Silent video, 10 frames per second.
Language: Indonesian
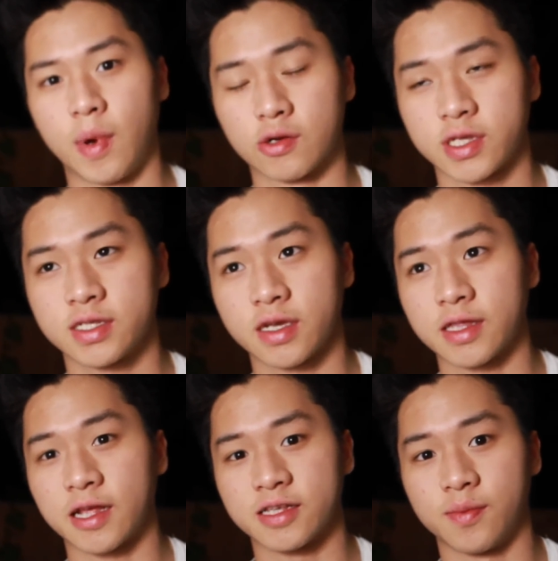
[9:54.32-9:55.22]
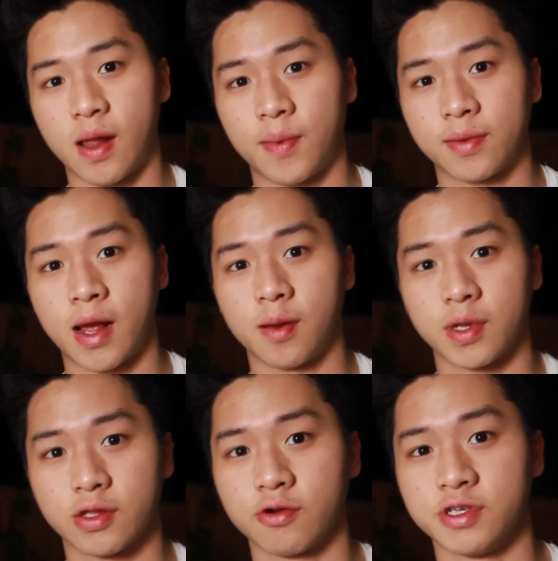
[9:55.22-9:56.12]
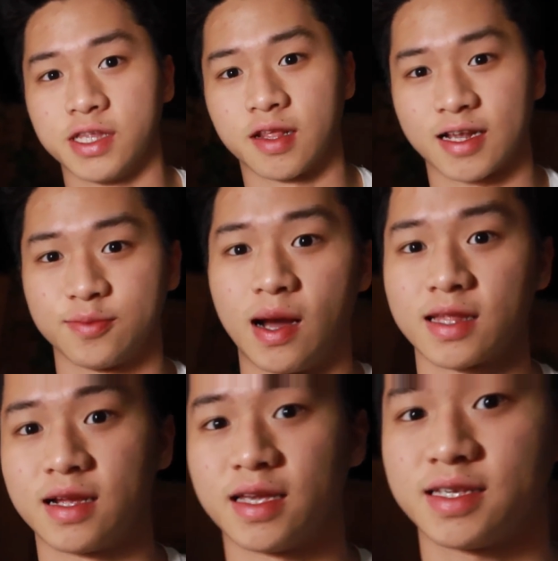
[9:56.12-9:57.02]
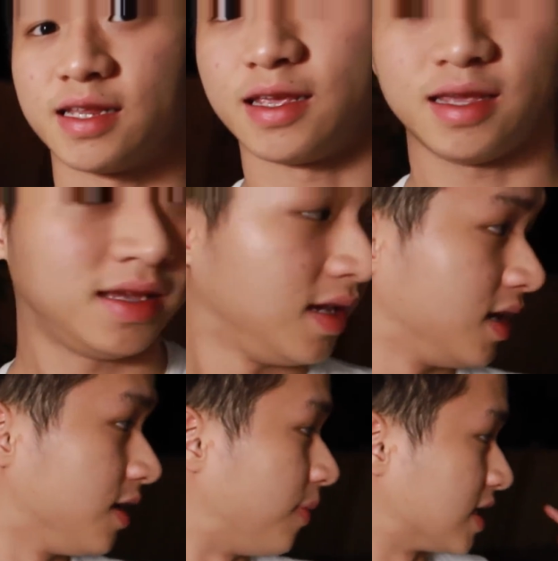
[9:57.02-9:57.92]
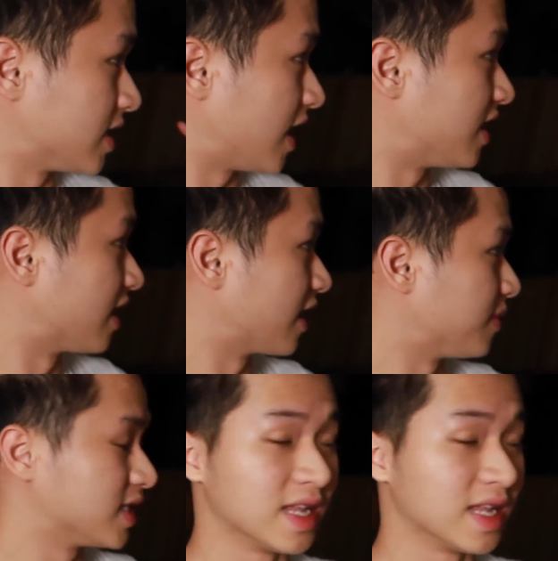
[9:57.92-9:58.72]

Barusan sekitar jam 8 malam gitu hujan deras banget guys. Ini masih ada gerimis